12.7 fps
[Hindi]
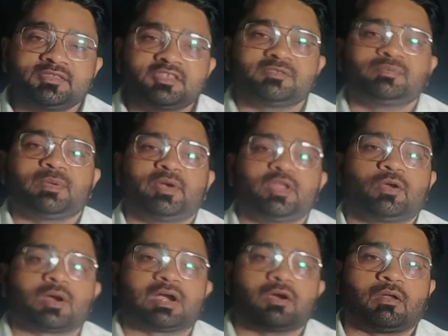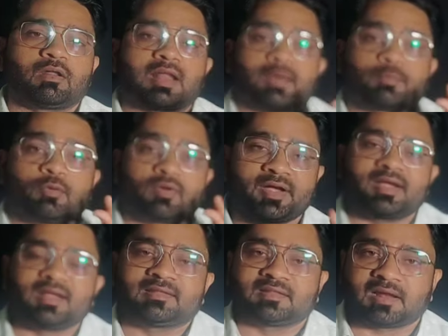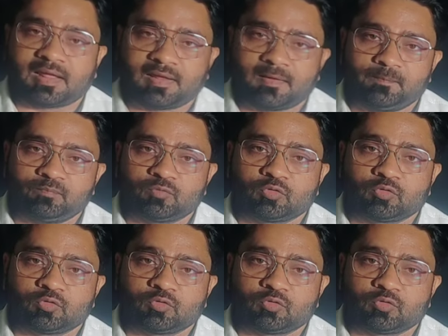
जिस भी वीडियो का डॉलर आपको रेड नजर आए